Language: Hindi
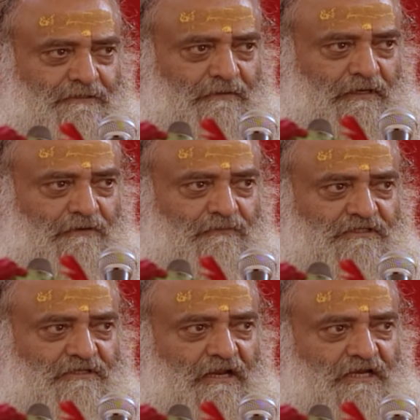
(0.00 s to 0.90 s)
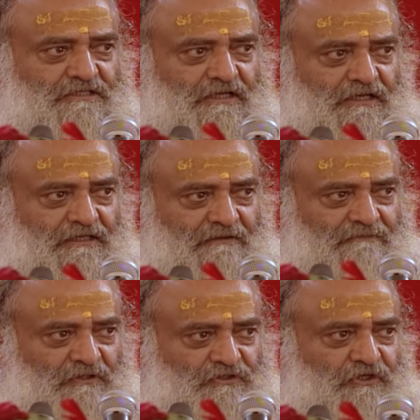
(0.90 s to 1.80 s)
से भरे हुए जलाशय ही
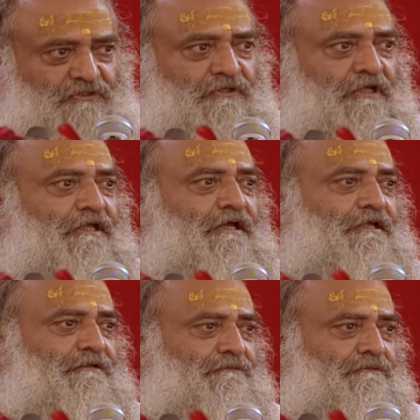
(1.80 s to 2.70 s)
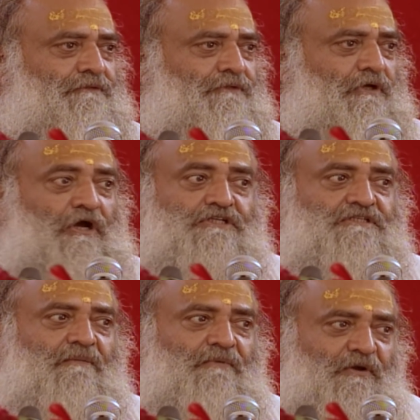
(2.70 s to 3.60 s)
केवल तीर्थ नहीं है
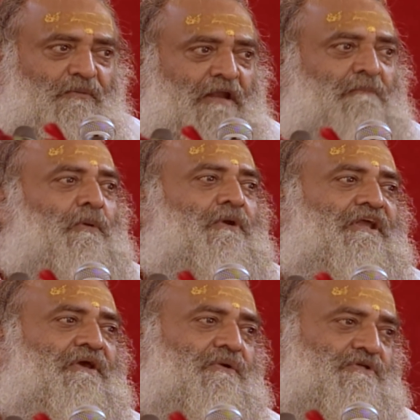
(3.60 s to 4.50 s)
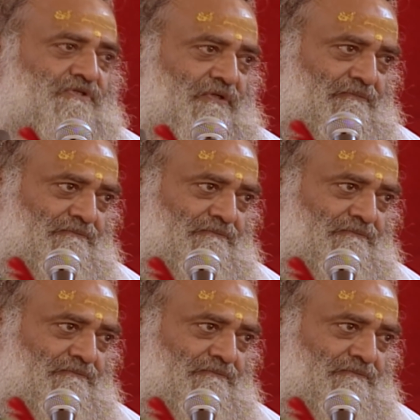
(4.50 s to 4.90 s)
ऐसा भगवान बोल रहे कृष्ण